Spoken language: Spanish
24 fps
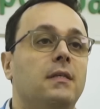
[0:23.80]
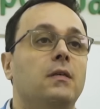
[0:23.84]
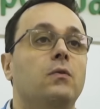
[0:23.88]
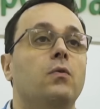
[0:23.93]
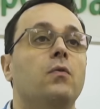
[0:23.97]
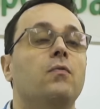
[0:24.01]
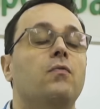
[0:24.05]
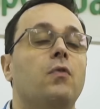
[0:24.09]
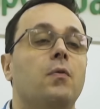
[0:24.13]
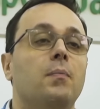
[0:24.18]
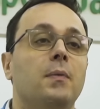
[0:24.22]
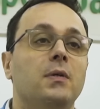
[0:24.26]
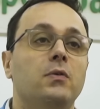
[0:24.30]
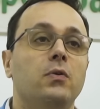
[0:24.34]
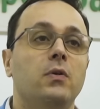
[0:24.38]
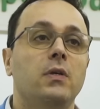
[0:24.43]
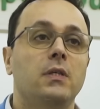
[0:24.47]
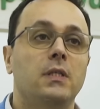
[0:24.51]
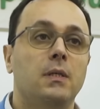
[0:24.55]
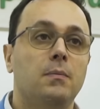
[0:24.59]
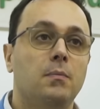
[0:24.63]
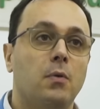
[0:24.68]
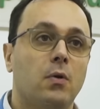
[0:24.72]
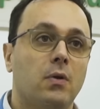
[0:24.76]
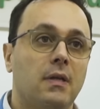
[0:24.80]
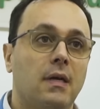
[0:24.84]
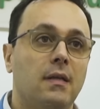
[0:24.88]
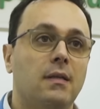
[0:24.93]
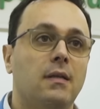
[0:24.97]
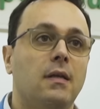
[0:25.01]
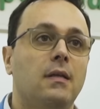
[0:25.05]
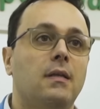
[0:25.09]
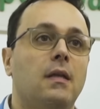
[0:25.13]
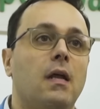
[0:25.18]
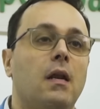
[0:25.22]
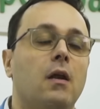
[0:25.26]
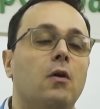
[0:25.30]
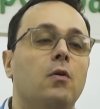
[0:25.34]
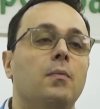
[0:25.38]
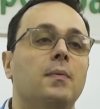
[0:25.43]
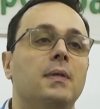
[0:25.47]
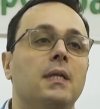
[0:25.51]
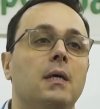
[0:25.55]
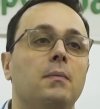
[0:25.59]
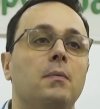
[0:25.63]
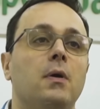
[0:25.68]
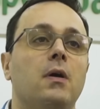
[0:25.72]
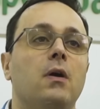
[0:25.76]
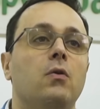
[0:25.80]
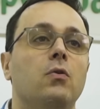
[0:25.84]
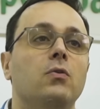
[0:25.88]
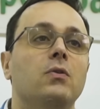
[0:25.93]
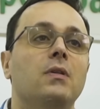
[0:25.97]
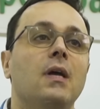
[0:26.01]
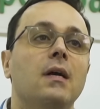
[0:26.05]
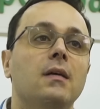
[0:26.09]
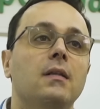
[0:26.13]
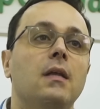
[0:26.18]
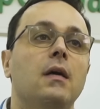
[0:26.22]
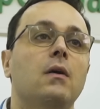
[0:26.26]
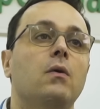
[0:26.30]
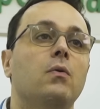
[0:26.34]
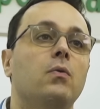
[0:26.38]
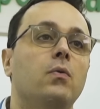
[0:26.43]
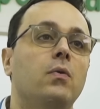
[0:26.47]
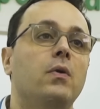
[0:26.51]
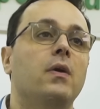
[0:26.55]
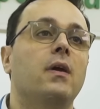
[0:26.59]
Si tu información es importante, te recomendamos que contactes con un